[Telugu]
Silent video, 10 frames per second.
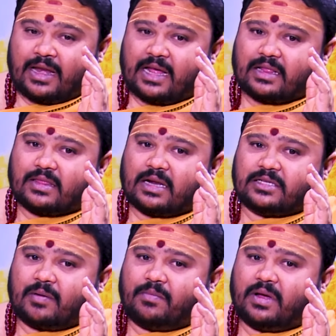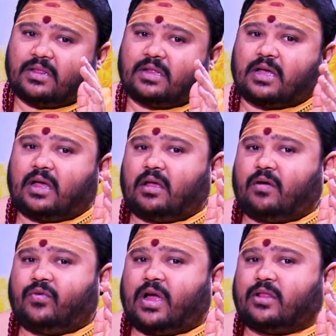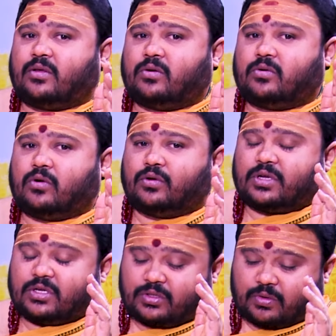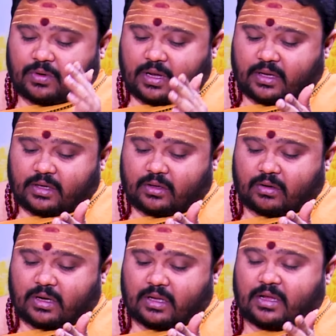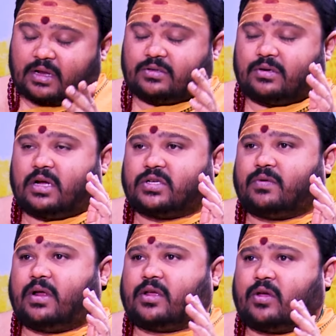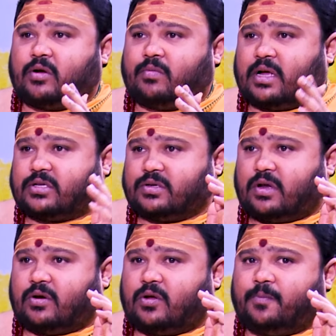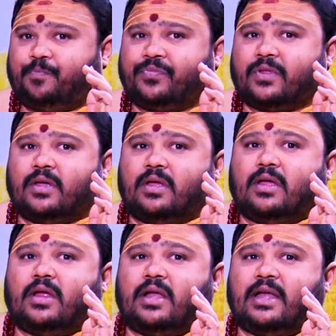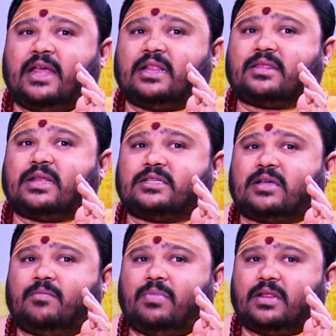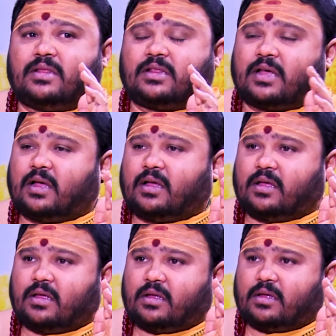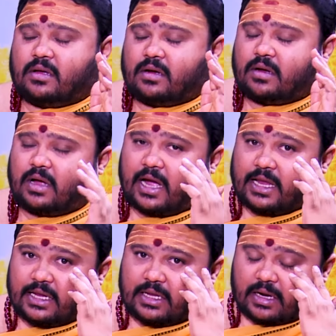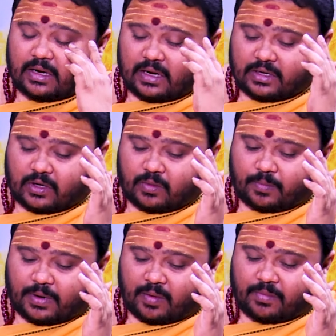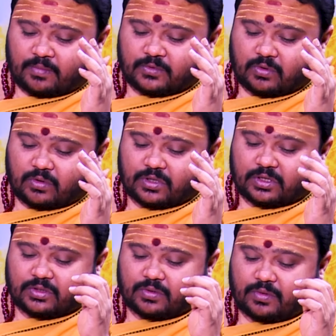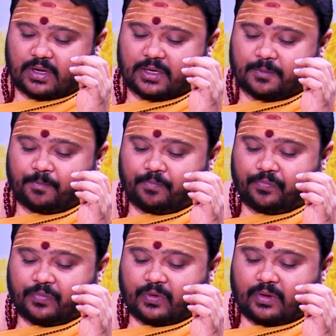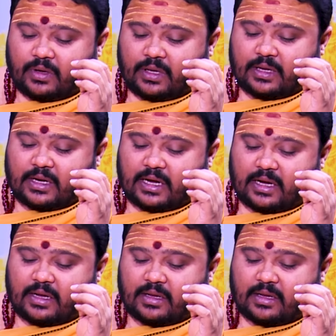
నేత్ర సంబంధిత వ్యాధులు గోచరిస్తున్నాయి ఈ యొక్క ధనస్సు రాశి వారికి యొక్క మార్చి నెలలో నేత్ర సంబంధిత ఐ రిలేటెడ్ ప్రాబ్లమ్స్ గోచరిస్తున్నాయి ఇంకా